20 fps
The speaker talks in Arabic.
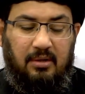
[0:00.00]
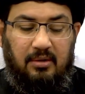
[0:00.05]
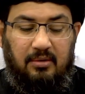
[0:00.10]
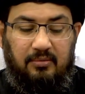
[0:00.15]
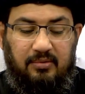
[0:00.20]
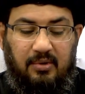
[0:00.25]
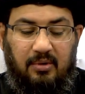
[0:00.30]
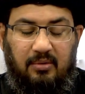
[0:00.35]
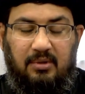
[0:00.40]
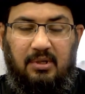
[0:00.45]

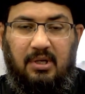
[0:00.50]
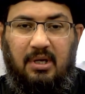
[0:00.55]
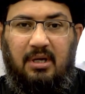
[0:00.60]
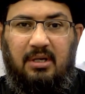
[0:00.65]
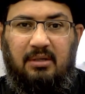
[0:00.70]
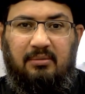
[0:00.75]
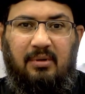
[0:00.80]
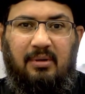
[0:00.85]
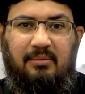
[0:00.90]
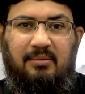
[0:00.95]
فهنا
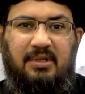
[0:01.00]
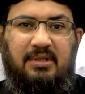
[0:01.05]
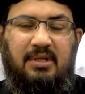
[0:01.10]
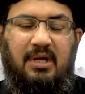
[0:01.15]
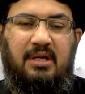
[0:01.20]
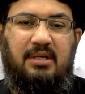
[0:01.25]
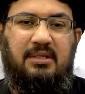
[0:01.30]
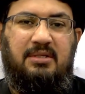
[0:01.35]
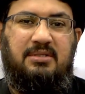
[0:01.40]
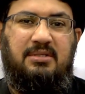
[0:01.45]
الإمام مهدي
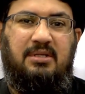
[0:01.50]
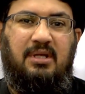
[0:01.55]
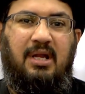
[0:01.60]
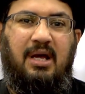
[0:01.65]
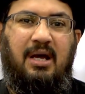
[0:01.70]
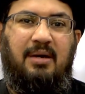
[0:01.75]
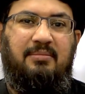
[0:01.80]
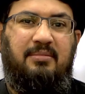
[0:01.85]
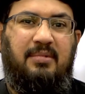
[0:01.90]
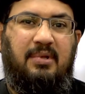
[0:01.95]
عليه
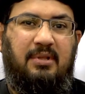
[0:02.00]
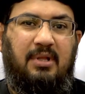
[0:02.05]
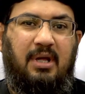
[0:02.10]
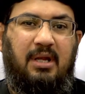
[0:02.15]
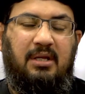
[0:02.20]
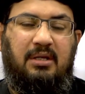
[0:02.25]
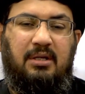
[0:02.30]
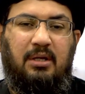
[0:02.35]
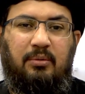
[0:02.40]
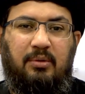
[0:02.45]
السلام
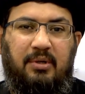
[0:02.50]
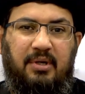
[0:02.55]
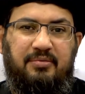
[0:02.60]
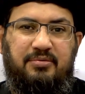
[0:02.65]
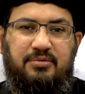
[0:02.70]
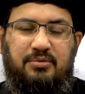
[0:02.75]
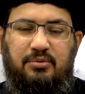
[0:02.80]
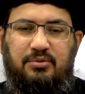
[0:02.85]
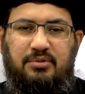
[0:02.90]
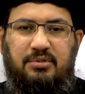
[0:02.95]
ذلك هو
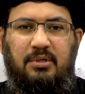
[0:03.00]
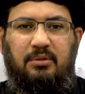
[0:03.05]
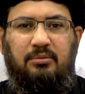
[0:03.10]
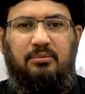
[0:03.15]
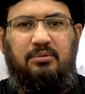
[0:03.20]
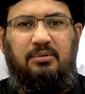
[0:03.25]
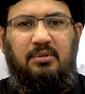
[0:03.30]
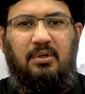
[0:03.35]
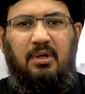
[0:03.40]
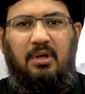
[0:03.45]
نفس
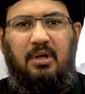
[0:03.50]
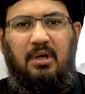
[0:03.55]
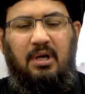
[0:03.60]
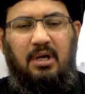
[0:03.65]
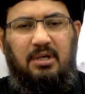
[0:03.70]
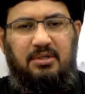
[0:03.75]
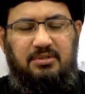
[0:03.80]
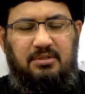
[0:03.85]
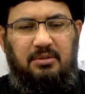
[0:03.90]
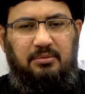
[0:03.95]
الصوت
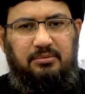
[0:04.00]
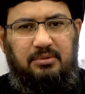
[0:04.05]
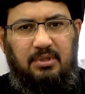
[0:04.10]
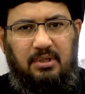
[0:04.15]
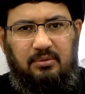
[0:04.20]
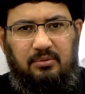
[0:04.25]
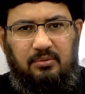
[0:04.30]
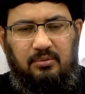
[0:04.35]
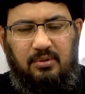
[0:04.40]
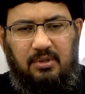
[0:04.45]
الصوت
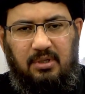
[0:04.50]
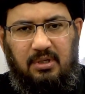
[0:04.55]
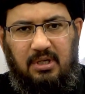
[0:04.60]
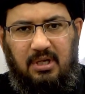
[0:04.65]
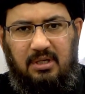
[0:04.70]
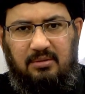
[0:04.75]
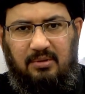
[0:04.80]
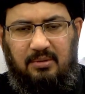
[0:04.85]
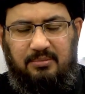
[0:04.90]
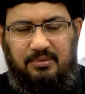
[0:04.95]
النوري
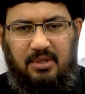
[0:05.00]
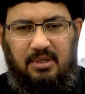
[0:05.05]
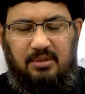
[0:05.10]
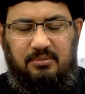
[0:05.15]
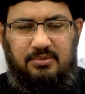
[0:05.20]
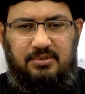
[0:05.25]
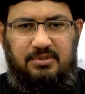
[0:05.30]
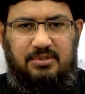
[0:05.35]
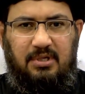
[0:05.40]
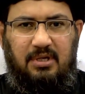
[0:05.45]
لآل محمد
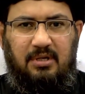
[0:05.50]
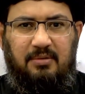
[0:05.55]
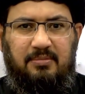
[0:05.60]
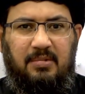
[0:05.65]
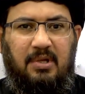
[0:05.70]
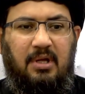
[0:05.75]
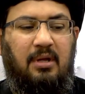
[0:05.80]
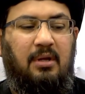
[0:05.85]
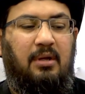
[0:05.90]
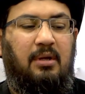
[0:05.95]
عليه السلام
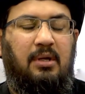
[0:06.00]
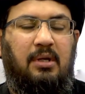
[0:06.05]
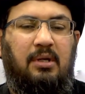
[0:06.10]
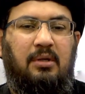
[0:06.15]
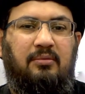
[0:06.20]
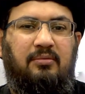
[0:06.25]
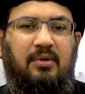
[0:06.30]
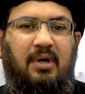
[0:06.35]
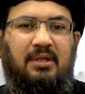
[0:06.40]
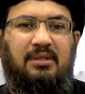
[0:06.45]

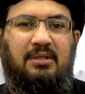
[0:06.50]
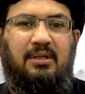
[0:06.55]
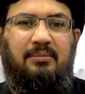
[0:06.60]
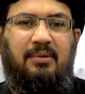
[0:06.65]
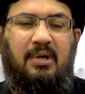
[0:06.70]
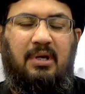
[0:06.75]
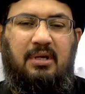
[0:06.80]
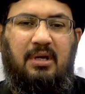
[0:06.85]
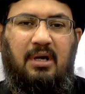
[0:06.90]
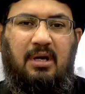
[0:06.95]

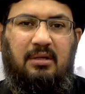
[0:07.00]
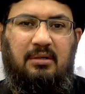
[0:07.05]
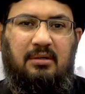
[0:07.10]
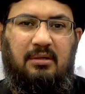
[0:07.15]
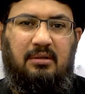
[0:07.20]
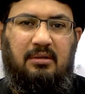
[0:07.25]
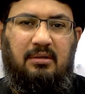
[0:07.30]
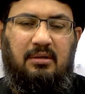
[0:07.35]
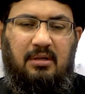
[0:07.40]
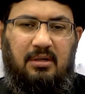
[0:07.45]
فعندما
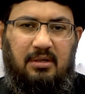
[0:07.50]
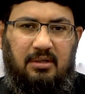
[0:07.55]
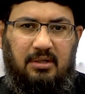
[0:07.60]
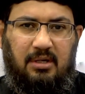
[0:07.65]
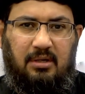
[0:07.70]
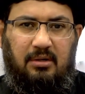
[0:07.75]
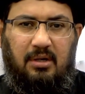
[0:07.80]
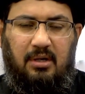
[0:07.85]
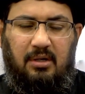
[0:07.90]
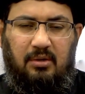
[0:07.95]
كان
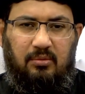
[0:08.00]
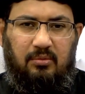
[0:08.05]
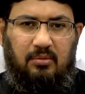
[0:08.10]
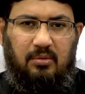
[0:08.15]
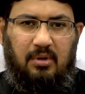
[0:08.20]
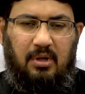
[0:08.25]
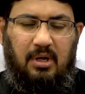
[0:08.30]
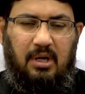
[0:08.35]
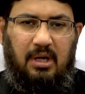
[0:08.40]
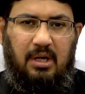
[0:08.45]
يقرأ
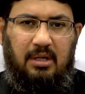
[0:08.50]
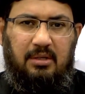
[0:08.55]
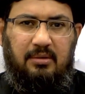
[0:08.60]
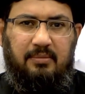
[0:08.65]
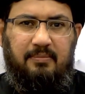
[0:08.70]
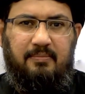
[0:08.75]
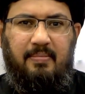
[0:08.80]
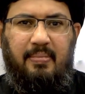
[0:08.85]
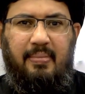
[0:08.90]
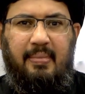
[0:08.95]
القرآن
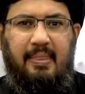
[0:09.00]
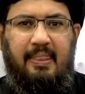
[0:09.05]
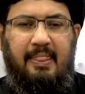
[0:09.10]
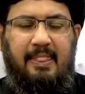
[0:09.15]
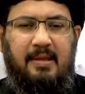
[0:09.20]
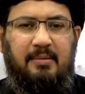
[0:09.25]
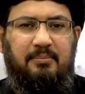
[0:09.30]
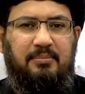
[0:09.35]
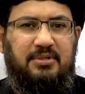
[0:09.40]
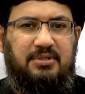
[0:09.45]

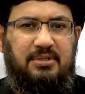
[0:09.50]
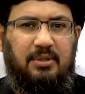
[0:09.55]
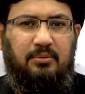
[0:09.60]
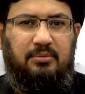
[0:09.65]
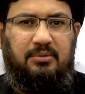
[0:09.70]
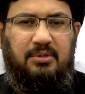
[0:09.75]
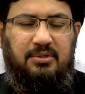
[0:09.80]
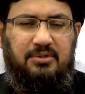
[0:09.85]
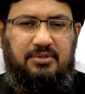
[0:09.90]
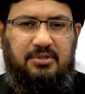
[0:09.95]

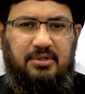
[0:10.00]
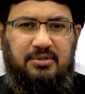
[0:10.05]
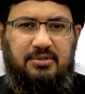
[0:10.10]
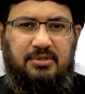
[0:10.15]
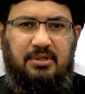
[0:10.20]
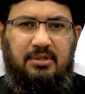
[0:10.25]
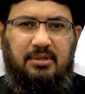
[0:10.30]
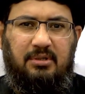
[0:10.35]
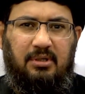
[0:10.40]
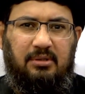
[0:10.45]
بصوت
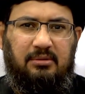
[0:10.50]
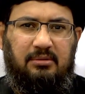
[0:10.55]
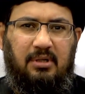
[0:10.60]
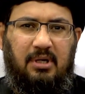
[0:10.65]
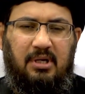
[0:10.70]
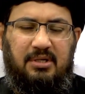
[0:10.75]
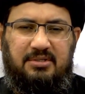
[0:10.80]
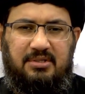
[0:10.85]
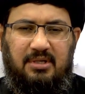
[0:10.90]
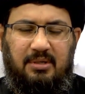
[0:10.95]
شجي عند
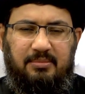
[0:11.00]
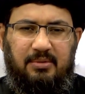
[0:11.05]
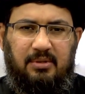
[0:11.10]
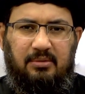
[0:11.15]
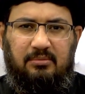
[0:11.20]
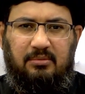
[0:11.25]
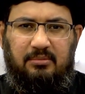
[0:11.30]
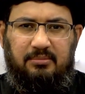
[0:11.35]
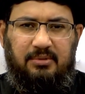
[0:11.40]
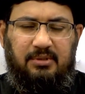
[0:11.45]
رأس أمير
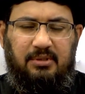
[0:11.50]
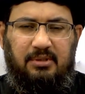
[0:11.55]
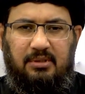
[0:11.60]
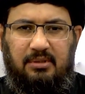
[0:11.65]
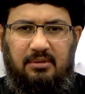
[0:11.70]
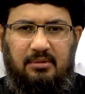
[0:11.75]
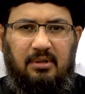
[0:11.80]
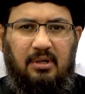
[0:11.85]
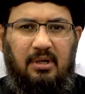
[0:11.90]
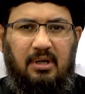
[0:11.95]

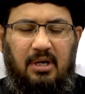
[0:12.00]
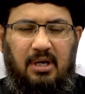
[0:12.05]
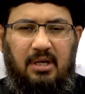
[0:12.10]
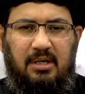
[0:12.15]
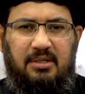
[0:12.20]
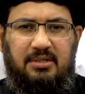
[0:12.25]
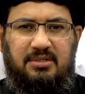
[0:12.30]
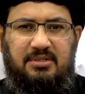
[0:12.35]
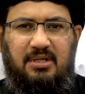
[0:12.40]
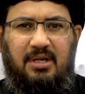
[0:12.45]
المؤمنين
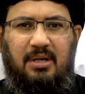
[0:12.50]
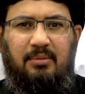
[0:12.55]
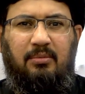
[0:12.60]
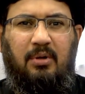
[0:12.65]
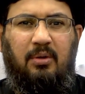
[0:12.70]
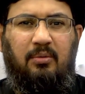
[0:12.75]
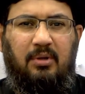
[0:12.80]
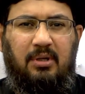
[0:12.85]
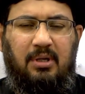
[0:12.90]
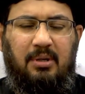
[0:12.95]
عليه السلام
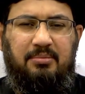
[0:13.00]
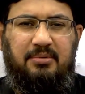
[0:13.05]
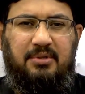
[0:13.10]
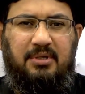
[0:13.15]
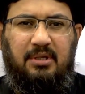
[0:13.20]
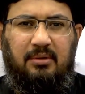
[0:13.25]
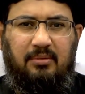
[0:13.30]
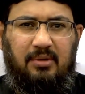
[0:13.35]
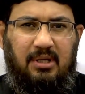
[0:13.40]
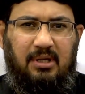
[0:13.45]
وهو
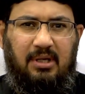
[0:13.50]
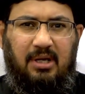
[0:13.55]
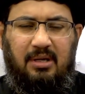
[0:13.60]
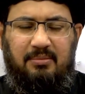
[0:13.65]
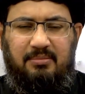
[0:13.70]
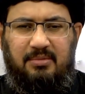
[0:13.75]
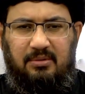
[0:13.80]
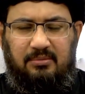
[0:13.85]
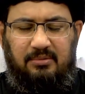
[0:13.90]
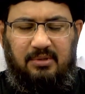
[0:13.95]
يبكي وينعى
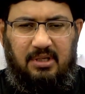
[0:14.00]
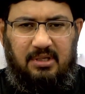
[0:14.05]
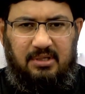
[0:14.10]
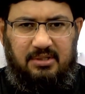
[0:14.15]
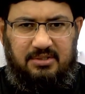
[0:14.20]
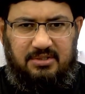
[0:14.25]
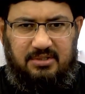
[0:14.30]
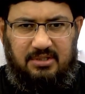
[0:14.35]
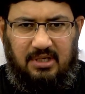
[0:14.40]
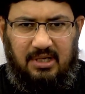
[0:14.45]
أمير عليه
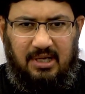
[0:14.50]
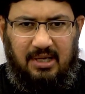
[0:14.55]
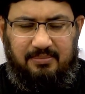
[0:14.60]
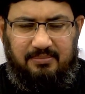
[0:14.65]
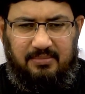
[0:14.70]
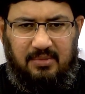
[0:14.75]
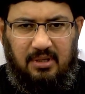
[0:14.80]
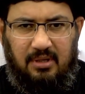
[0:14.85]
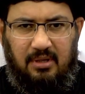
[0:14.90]
السلام